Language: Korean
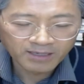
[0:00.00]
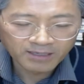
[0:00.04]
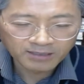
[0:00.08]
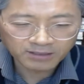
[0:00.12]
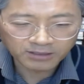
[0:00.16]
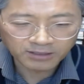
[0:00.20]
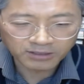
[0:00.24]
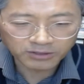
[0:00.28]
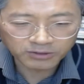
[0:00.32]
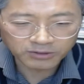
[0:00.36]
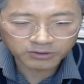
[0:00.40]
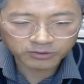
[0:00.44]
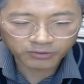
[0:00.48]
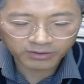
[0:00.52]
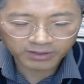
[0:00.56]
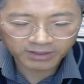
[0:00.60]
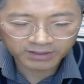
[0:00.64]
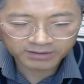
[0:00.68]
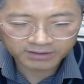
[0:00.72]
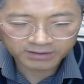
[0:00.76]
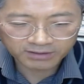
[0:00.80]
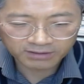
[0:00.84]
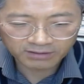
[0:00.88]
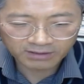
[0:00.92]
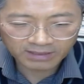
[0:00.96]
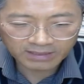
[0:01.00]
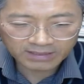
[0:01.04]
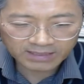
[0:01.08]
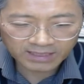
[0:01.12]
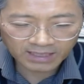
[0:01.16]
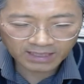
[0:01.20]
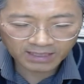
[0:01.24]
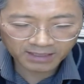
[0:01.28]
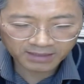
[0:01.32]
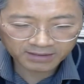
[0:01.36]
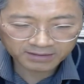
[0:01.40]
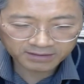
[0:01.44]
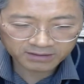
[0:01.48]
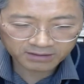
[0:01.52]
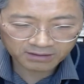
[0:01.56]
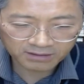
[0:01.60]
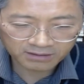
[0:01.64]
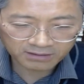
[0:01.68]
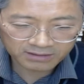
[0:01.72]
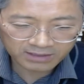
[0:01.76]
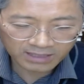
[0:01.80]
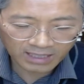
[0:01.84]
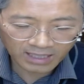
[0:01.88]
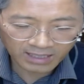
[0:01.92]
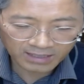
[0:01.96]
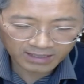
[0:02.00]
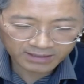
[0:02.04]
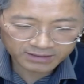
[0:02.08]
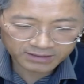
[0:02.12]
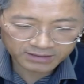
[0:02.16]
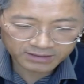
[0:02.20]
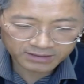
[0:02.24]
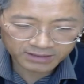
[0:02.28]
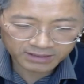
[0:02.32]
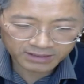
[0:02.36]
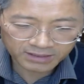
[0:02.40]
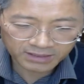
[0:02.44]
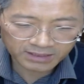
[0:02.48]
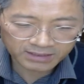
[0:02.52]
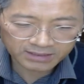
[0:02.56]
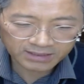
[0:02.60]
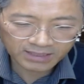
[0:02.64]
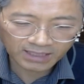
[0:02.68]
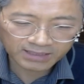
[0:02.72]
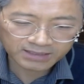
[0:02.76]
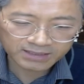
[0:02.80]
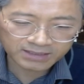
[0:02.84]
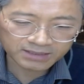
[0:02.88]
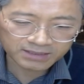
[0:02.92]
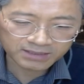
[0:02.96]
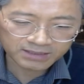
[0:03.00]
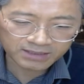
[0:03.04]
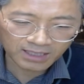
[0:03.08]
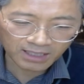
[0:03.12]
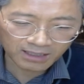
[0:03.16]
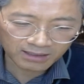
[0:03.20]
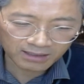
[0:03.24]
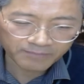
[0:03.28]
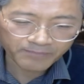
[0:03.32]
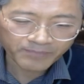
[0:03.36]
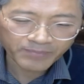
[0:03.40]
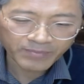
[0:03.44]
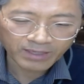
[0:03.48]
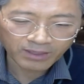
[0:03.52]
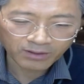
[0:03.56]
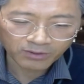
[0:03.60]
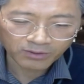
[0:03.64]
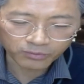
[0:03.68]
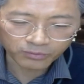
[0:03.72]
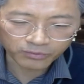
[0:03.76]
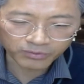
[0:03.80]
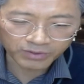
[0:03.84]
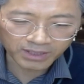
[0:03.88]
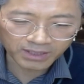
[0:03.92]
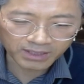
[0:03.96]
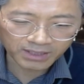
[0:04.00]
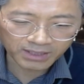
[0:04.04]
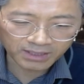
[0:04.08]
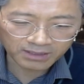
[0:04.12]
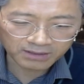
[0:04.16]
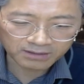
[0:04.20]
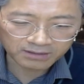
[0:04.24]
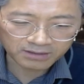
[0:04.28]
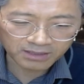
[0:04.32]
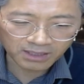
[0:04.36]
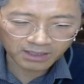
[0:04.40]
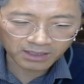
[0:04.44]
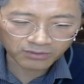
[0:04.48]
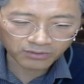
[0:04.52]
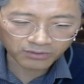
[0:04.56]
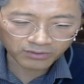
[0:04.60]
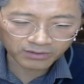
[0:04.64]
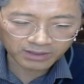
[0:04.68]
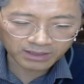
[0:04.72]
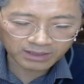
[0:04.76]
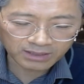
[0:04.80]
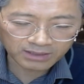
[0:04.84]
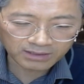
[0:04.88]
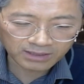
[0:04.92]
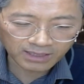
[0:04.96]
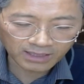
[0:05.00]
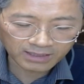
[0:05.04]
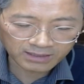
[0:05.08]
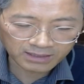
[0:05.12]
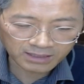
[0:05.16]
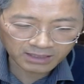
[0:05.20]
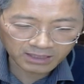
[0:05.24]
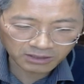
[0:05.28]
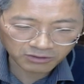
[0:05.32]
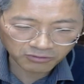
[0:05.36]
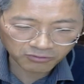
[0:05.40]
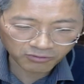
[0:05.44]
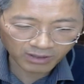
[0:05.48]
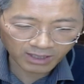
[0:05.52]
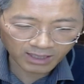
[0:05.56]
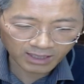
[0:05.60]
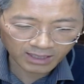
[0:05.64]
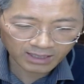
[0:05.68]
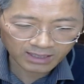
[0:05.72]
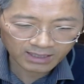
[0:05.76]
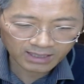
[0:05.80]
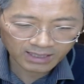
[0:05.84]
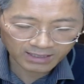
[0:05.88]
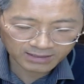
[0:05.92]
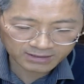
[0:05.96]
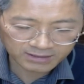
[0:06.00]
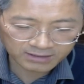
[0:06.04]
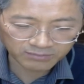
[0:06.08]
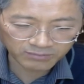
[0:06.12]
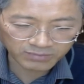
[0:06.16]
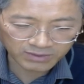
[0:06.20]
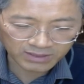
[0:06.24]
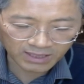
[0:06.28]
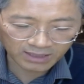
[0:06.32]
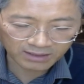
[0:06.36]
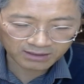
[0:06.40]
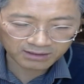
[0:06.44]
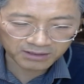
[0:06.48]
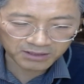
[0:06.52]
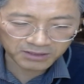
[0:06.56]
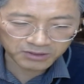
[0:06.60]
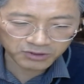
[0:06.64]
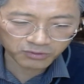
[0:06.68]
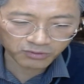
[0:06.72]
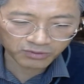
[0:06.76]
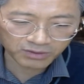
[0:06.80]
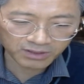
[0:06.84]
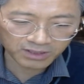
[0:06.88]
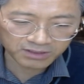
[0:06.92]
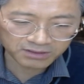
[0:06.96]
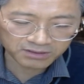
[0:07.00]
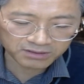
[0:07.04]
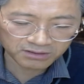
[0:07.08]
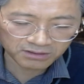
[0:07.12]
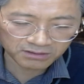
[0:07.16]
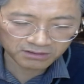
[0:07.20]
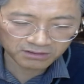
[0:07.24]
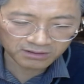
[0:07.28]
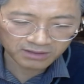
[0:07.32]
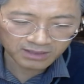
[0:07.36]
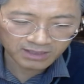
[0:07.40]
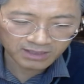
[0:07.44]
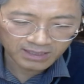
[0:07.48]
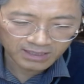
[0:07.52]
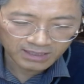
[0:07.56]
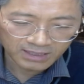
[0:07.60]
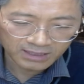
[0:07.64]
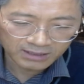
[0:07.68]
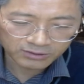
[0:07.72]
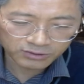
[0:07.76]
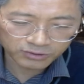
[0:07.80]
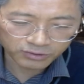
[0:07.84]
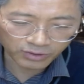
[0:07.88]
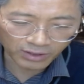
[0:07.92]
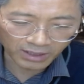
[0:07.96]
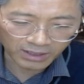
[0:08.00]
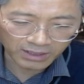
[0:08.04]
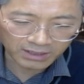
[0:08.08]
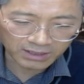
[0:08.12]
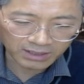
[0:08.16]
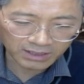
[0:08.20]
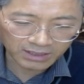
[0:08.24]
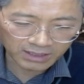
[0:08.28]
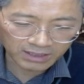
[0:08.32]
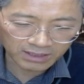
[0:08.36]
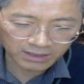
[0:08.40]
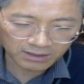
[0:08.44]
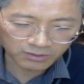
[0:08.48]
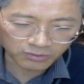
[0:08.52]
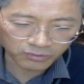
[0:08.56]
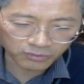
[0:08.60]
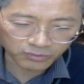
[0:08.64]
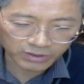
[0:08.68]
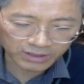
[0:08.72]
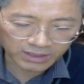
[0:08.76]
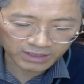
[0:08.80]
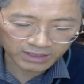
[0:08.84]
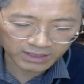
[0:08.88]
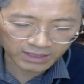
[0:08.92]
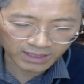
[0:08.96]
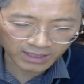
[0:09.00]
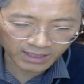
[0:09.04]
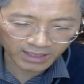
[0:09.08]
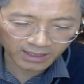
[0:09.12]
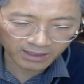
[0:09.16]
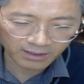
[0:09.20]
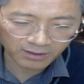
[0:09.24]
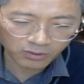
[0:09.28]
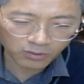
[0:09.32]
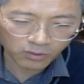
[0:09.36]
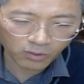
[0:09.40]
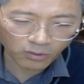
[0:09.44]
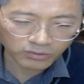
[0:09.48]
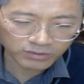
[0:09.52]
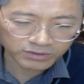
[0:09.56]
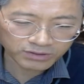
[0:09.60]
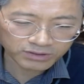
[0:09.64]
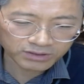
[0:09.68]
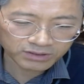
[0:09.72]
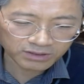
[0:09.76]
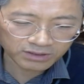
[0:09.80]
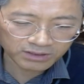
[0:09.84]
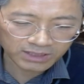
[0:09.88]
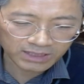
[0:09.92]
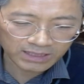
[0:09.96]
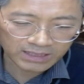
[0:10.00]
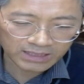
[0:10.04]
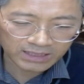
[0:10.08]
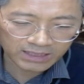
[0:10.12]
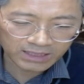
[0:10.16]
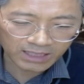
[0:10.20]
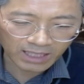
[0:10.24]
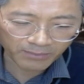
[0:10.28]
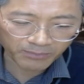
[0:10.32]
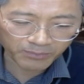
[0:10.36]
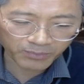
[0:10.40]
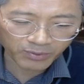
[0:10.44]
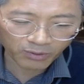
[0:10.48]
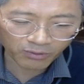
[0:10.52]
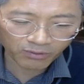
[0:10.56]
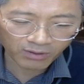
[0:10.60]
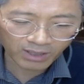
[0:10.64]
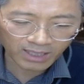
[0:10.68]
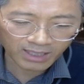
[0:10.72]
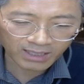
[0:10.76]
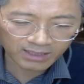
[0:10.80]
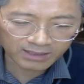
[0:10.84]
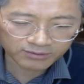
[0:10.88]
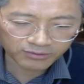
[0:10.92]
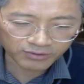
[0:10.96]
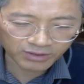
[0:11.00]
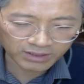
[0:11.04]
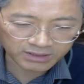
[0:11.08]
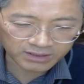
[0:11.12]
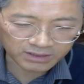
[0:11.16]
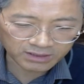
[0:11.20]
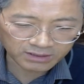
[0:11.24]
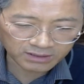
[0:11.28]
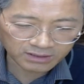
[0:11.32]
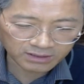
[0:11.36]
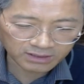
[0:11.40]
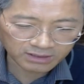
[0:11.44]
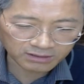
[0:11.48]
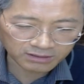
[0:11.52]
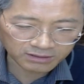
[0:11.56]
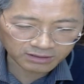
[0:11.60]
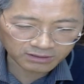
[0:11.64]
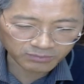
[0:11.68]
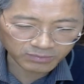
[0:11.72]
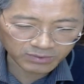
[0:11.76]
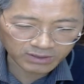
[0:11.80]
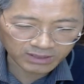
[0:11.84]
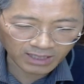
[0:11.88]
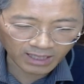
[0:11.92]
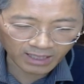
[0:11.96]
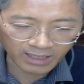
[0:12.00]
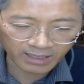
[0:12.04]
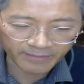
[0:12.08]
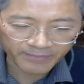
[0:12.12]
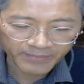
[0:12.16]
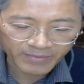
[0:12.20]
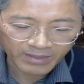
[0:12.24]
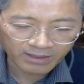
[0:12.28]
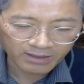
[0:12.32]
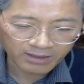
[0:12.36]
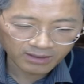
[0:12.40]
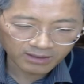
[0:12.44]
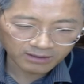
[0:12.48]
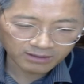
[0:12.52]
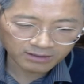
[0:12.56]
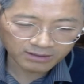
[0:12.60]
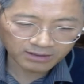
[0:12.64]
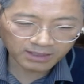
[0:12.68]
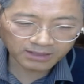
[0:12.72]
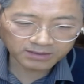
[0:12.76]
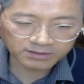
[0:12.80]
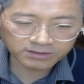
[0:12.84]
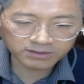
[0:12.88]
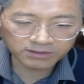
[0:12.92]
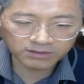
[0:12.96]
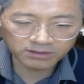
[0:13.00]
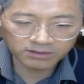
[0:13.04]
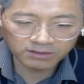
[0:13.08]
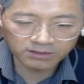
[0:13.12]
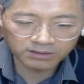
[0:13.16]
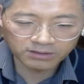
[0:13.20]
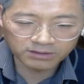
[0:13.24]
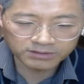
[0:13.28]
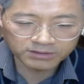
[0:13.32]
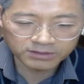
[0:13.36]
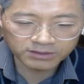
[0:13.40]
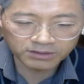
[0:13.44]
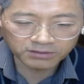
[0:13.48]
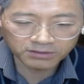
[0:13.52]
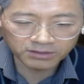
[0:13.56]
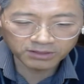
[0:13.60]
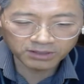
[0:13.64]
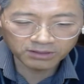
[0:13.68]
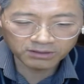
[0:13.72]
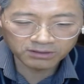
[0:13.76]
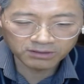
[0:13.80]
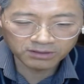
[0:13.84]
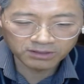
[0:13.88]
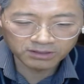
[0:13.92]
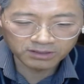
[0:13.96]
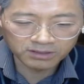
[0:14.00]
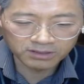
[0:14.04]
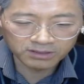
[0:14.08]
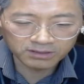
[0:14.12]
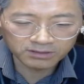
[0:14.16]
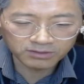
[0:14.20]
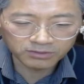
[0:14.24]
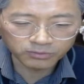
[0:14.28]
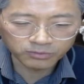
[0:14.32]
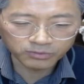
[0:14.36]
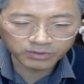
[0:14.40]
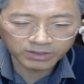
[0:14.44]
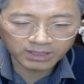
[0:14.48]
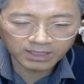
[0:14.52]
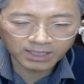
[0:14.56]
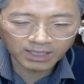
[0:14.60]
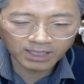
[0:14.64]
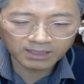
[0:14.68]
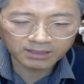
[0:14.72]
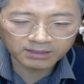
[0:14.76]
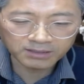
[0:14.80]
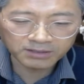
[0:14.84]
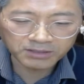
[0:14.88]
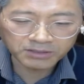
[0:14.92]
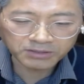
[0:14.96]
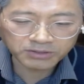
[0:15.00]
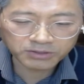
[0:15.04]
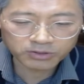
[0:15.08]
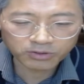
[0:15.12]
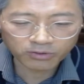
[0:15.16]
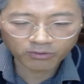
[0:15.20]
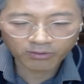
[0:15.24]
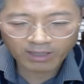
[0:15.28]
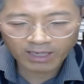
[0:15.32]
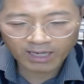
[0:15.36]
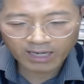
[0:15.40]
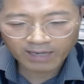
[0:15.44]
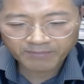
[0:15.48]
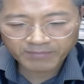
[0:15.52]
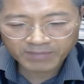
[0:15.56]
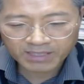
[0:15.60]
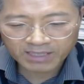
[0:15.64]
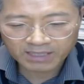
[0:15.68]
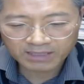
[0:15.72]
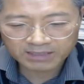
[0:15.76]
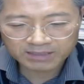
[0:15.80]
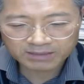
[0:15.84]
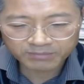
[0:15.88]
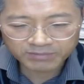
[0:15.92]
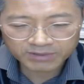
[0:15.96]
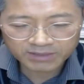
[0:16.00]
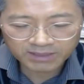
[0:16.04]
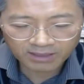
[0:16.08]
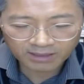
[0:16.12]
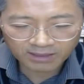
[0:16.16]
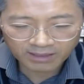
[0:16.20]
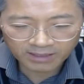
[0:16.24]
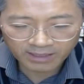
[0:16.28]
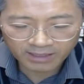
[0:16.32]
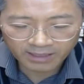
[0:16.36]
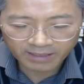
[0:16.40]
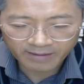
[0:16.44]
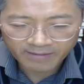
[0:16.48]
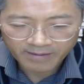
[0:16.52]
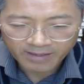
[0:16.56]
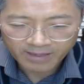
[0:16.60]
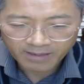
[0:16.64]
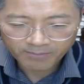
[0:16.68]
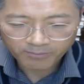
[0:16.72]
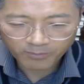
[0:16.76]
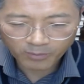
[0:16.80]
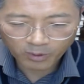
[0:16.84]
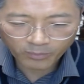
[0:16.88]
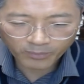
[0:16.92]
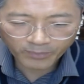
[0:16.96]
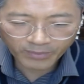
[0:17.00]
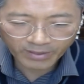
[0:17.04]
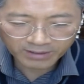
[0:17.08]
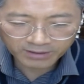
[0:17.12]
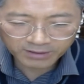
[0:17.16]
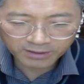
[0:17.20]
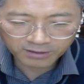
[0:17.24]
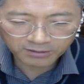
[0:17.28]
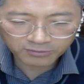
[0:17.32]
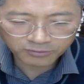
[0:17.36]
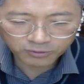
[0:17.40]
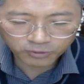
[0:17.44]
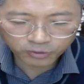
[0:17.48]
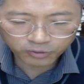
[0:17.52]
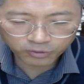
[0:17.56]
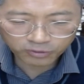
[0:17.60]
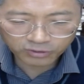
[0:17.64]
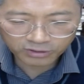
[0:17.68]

그리스도께서 이 땅에서 당하신 일이 사실상 우리에게 그대로 일어난 것과 같습니다. 그리스도께서 죄인인 우리의 공적인 대표가 되신 것입니다. 그래서 성경은 우리가 그리스도와 함께 십자가에 못 박혀 죽어